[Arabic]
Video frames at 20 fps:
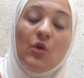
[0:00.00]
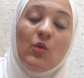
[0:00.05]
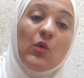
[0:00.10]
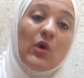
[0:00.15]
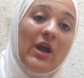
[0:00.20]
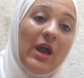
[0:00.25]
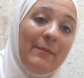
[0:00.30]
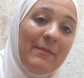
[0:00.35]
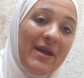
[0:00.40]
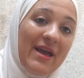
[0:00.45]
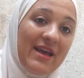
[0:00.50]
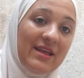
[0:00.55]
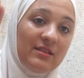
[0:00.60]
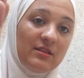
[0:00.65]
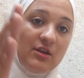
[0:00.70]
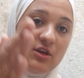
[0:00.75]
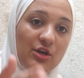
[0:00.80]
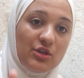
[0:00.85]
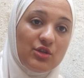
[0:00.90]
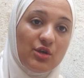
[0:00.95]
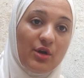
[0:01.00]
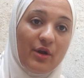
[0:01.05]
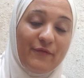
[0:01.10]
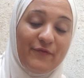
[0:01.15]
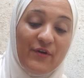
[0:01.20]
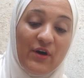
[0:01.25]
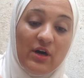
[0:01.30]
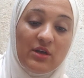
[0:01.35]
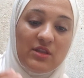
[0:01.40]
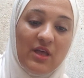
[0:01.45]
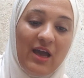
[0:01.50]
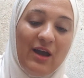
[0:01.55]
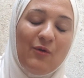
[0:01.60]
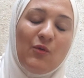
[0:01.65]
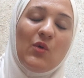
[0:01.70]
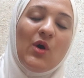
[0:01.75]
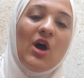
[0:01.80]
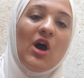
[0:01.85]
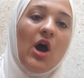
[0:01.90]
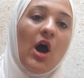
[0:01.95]
وكمان اعترافات
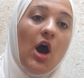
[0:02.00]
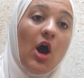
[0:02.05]
او